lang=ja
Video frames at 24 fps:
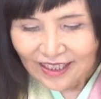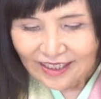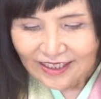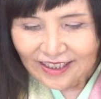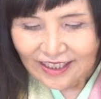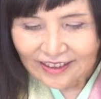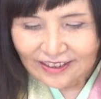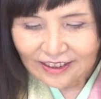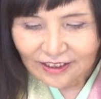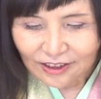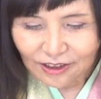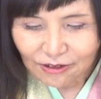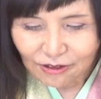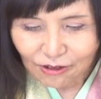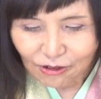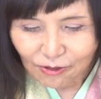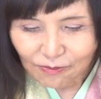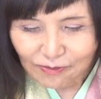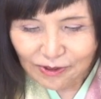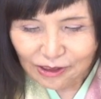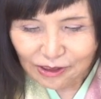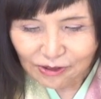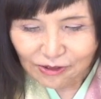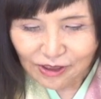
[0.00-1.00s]
大体
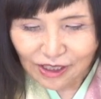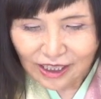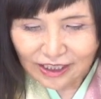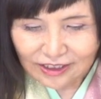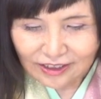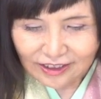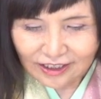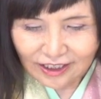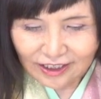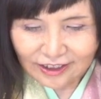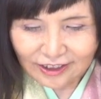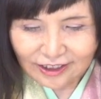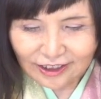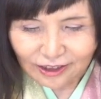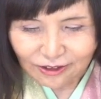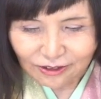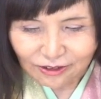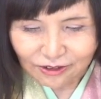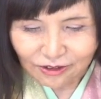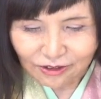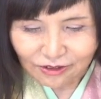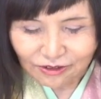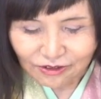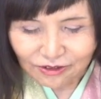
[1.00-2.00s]
ヨーロッパとかアジアの
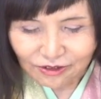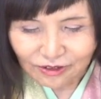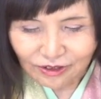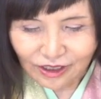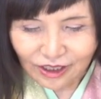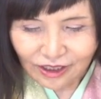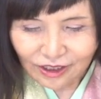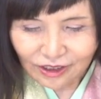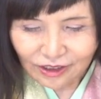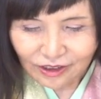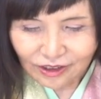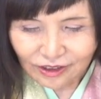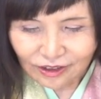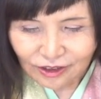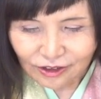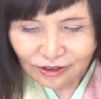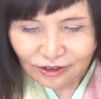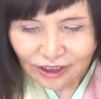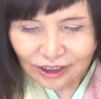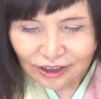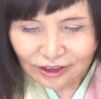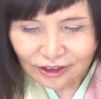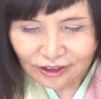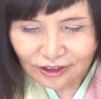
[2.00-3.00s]
人、ね、
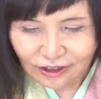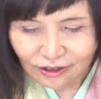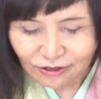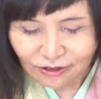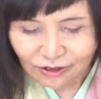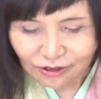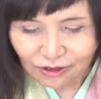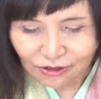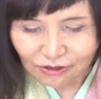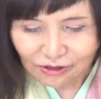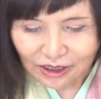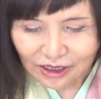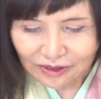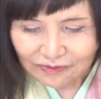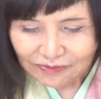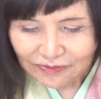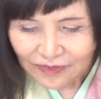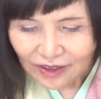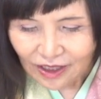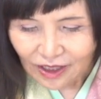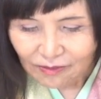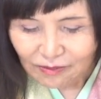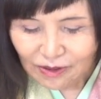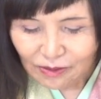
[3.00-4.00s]
ユーラシアの人は
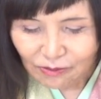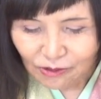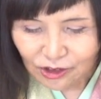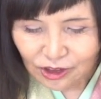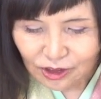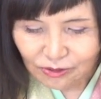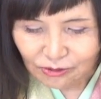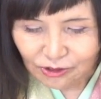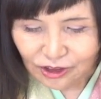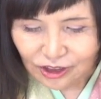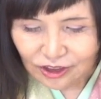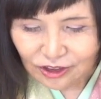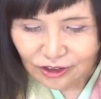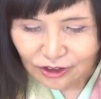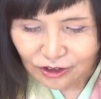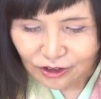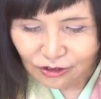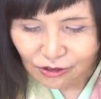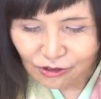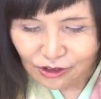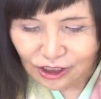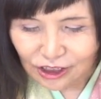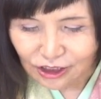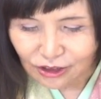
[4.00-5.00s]
あんまりもちもち
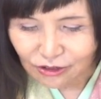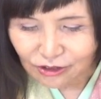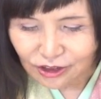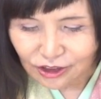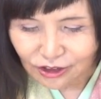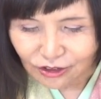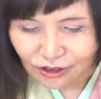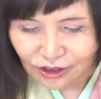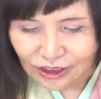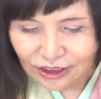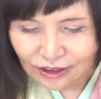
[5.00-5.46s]
特にインド人の好